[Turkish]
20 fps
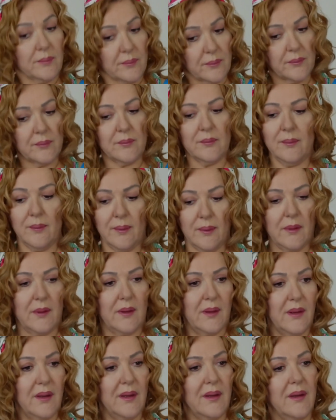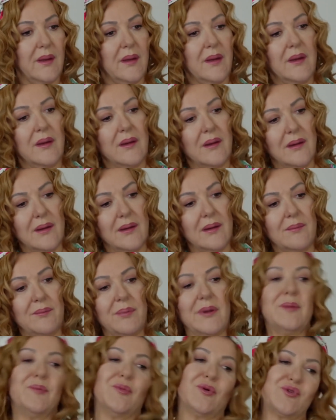Hı hı.
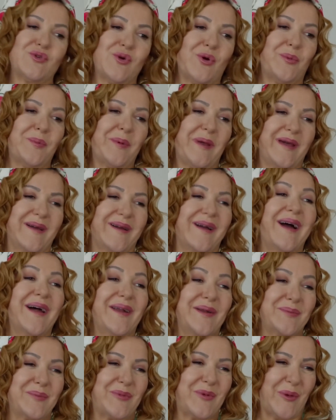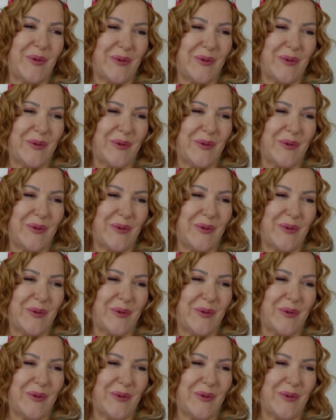Benim o çorbaya karnım